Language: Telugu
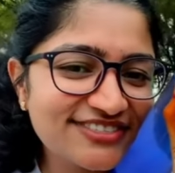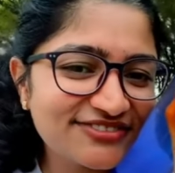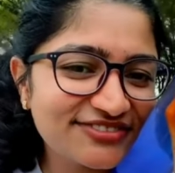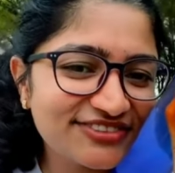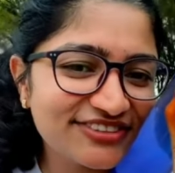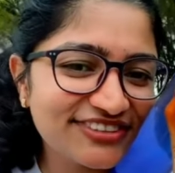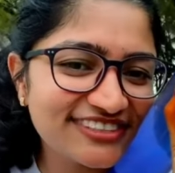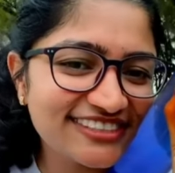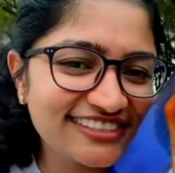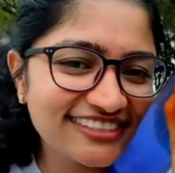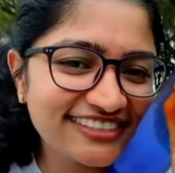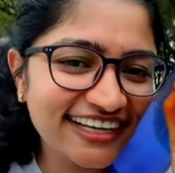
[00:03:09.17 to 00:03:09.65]

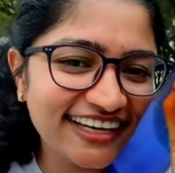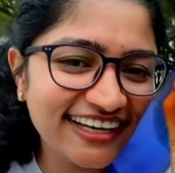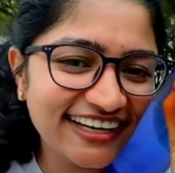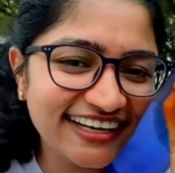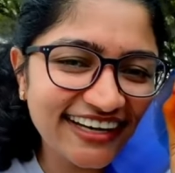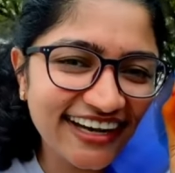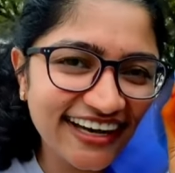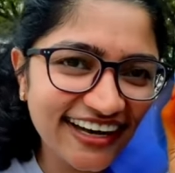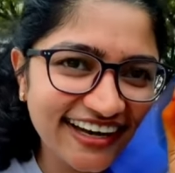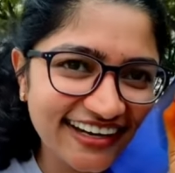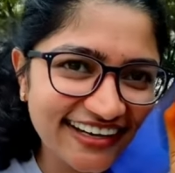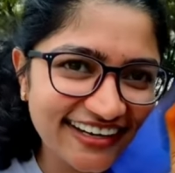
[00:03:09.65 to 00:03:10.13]
ఫ్రూట్స్
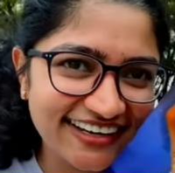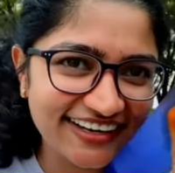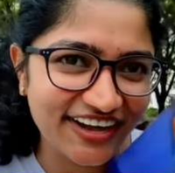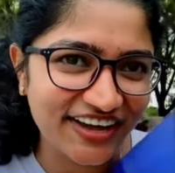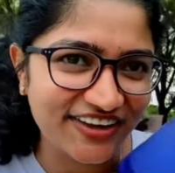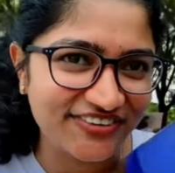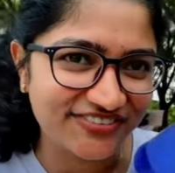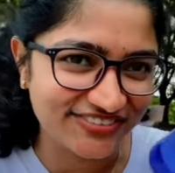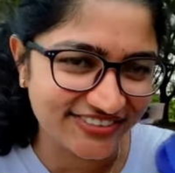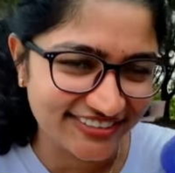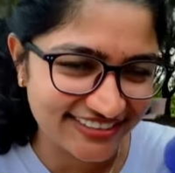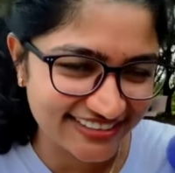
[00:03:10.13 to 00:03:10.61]
కన్నా డ్రై
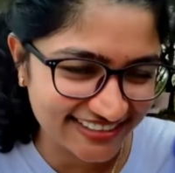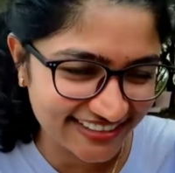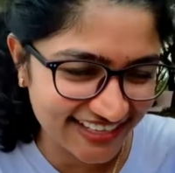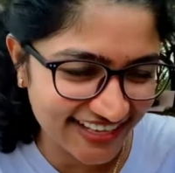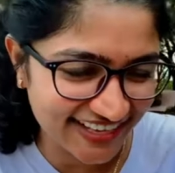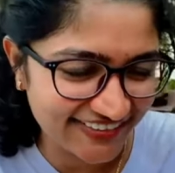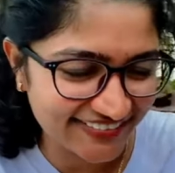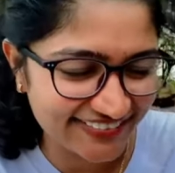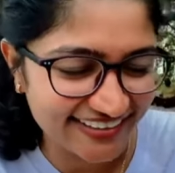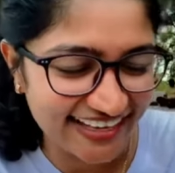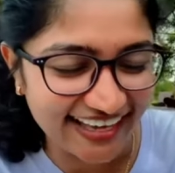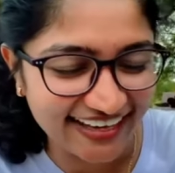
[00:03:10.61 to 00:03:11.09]
ఫ్రూట్స్కే
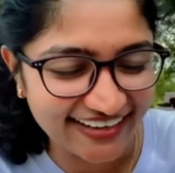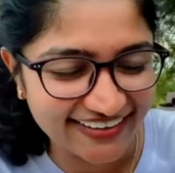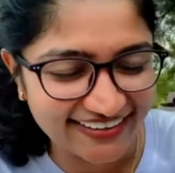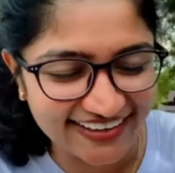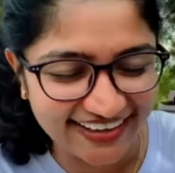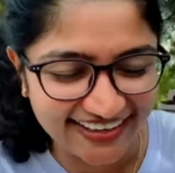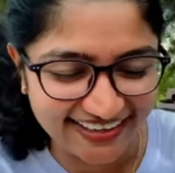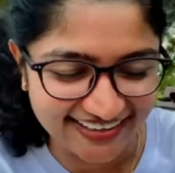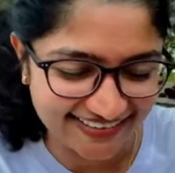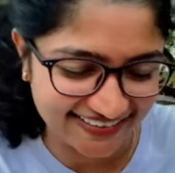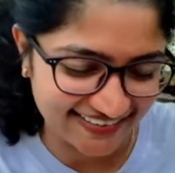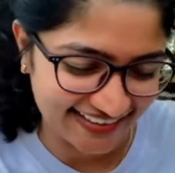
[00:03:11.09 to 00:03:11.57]
వాల్యూ
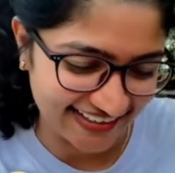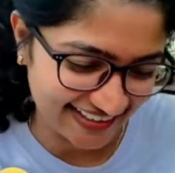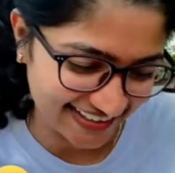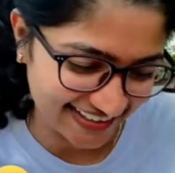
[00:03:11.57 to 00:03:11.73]
ఎక్కువ